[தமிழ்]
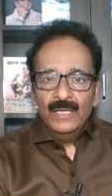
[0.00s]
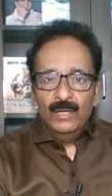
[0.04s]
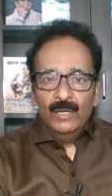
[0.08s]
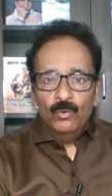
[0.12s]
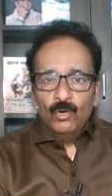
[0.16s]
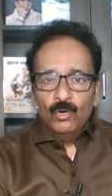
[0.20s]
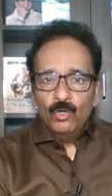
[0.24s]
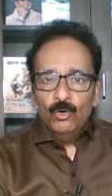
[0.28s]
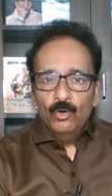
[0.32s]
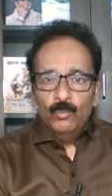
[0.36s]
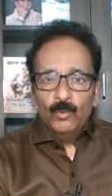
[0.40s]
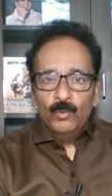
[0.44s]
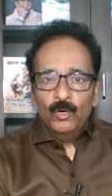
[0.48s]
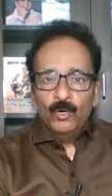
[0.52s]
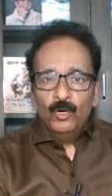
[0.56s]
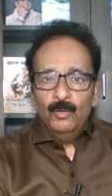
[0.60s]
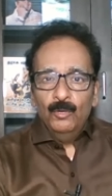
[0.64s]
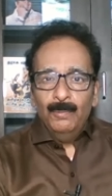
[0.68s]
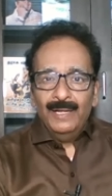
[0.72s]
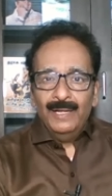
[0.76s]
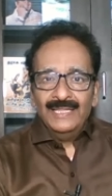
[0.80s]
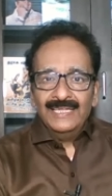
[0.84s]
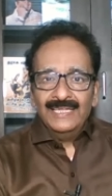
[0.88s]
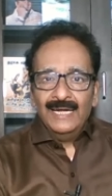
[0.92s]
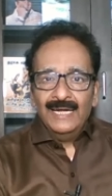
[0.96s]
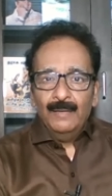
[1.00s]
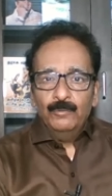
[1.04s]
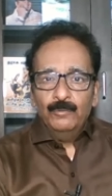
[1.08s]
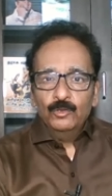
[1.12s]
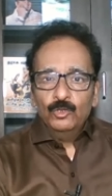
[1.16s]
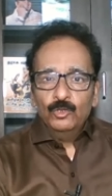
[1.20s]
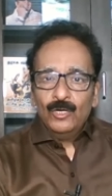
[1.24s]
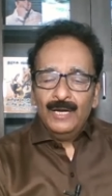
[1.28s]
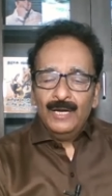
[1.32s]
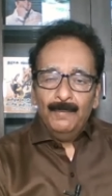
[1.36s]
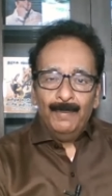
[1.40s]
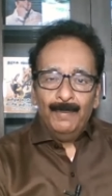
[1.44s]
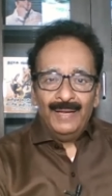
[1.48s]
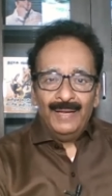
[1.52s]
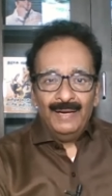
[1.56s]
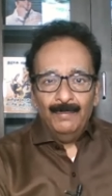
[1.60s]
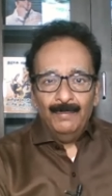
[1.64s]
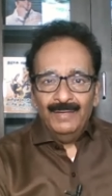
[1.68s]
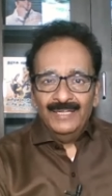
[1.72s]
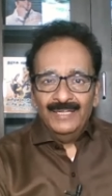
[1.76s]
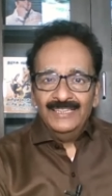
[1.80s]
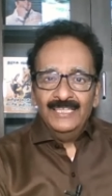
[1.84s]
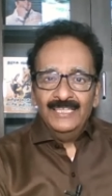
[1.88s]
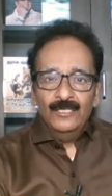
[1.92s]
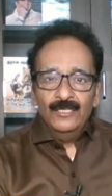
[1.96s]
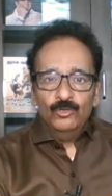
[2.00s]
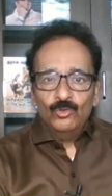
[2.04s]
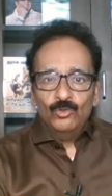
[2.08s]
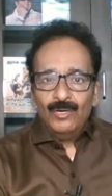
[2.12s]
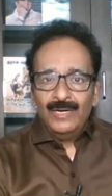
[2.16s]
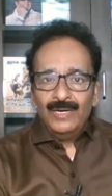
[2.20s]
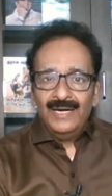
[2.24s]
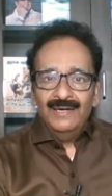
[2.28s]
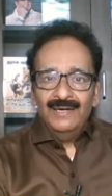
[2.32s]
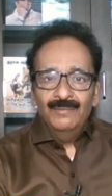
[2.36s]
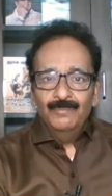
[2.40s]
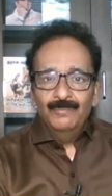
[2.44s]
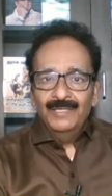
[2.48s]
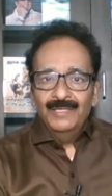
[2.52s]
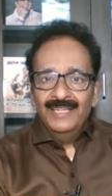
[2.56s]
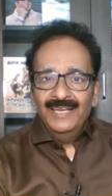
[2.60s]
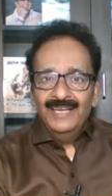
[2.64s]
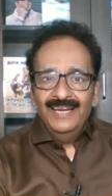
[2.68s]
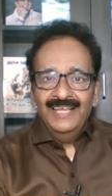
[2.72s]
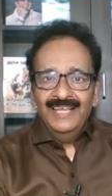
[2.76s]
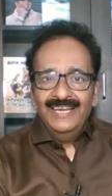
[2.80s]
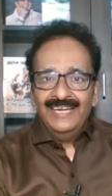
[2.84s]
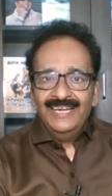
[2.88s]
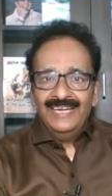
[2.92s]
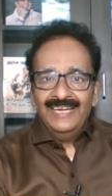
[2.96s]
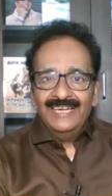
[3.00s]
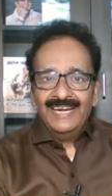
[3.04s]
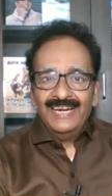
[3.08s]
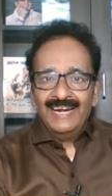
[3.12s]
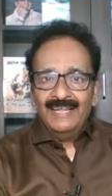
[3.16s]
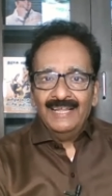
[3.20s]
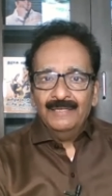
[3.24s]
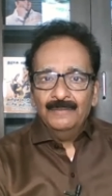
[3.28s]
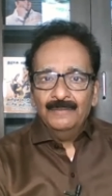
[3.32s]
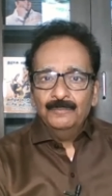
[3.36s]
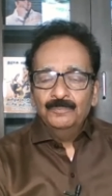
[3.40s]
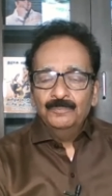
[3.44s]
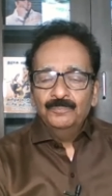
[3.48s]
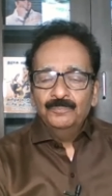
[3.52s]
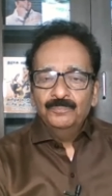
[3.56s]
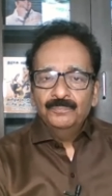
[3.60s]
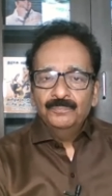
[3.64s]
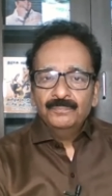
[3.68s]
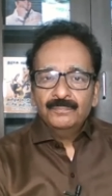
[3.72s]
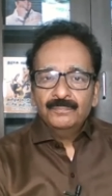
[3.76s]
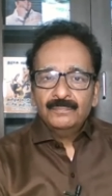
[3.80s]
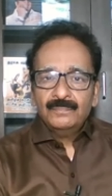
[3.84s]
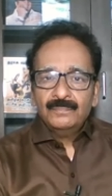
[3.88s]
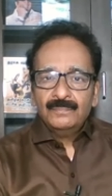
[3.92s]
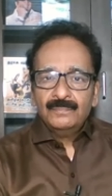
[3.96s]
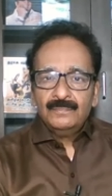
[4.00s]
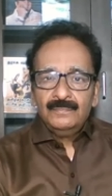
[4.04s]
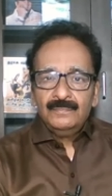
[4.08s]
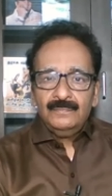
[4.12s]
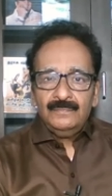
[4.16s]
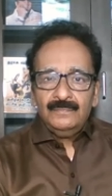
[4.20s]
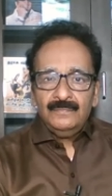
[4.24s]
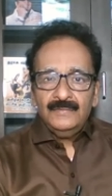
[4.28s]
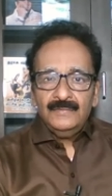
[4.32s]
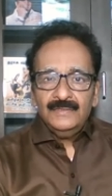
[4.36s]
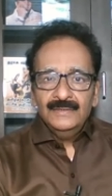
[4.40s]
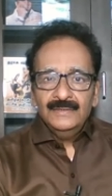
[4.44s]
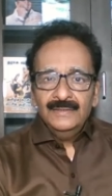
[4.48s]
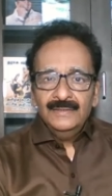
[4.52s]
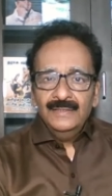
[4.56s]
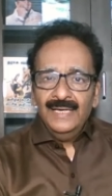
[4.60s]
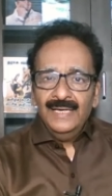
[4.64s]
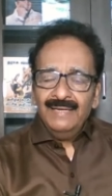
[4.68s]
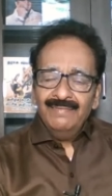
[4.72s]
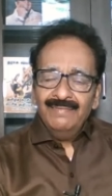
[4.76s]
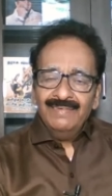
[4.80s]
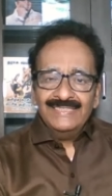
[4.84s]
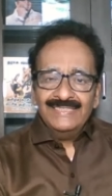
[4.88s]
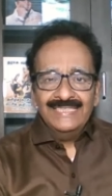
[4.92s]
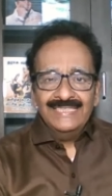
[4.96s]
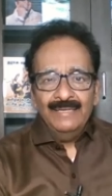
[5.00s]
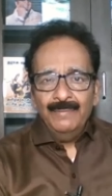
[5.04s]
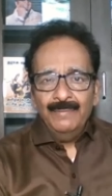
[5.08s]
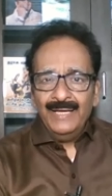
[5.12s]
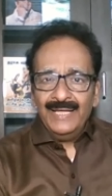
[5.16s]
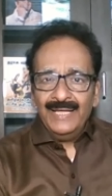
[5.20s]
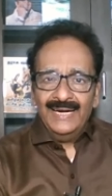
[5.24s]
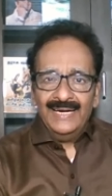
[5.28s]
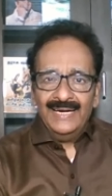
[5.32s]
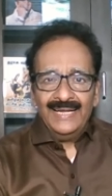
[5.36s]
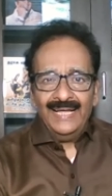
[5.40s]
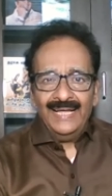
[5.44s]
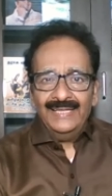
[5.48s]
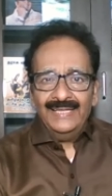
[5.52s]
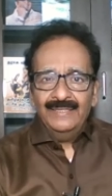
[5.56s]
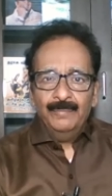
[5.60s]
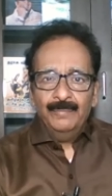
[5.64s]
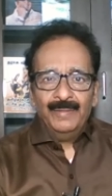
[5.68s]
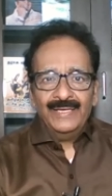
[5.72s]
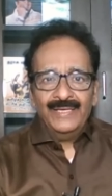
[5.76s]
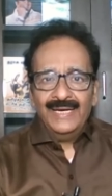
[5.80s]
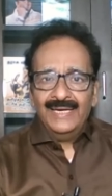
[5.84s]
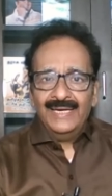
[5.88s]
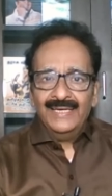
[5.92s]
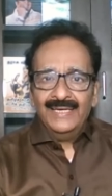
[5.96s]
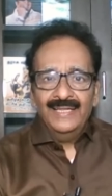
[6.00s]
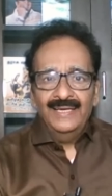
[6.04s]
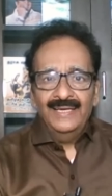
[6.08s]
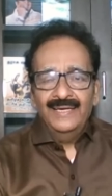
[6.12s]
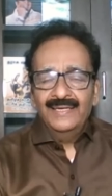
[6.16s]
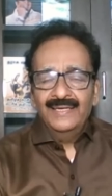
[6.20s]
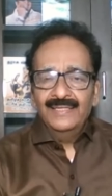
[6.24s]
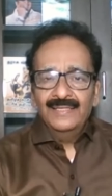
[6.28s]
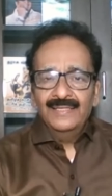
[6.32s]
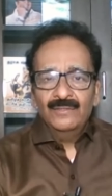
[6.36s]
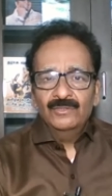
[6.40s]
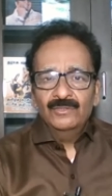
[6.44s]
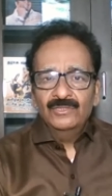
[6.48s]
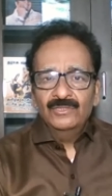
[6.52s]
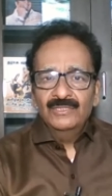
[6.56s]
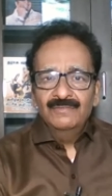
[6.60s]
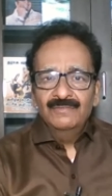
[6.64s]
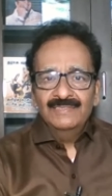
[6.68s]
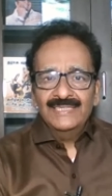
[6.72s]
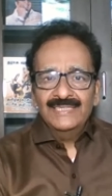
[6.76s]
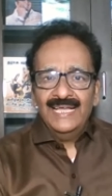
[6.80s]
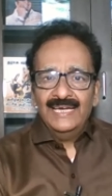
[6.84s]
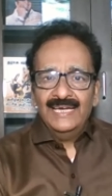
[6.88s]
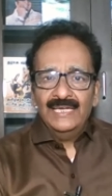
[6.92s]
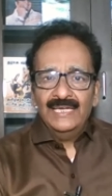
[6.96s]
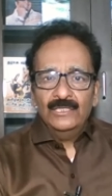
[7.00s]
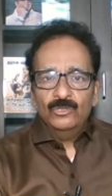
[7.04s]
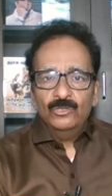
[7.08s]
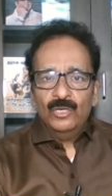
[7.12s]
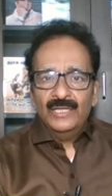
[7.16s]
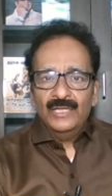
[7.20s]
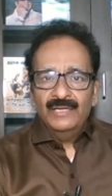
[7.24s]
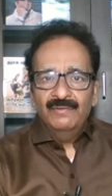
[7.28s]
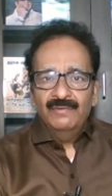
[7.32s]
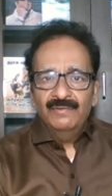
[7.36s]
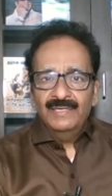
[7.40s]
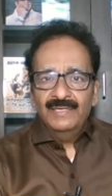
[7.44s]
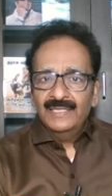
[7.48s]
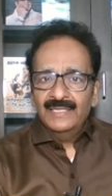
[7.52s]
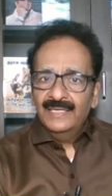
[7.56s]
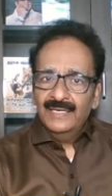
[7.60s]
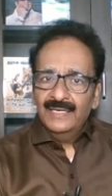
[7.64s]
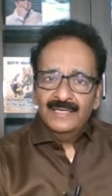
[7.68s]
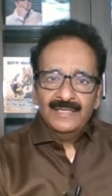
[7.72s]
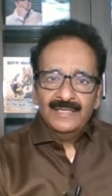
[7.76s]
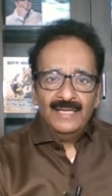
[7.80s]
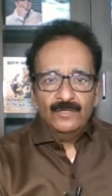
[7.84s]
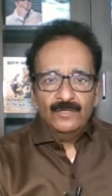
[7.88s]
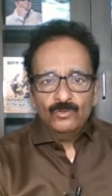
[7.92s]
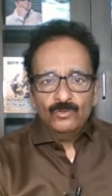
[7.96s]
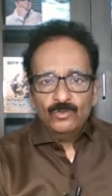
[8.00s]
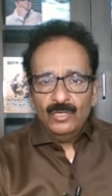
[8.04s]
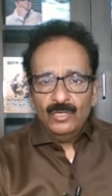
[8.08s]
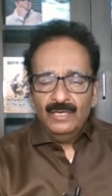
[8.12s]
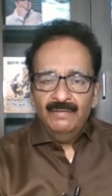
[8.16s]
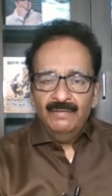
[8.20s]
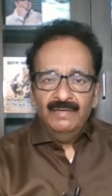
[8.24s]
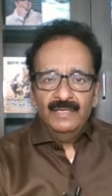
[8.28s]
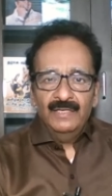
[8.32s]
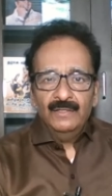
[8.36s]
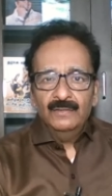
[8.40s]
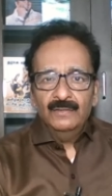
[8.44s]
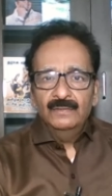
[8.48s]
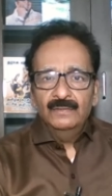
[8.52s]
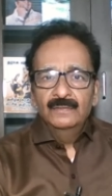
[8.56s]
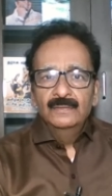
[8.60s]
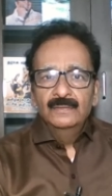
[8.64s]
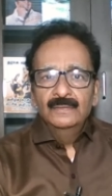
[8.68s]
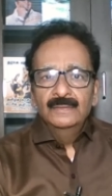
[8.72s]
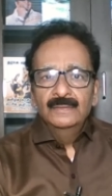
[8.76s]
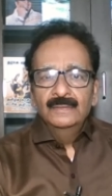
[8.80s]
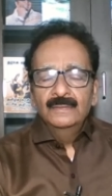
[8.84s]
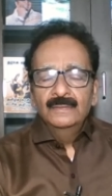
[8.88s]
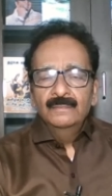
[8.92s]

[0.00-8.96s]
இந்த உணவுப் பொருள் பாதுகாப்புத்துறை பல மத்திய துறைகளும் இதில் இருக்கின்றன எனவே சிபிஐ ரெண்டாயிரத்தி பதினான்கிலிருந்து கொஞ்சம் விசாரிக்க தொடங்கிவிட்டது என்று தான் சொல்ல வேண்டும்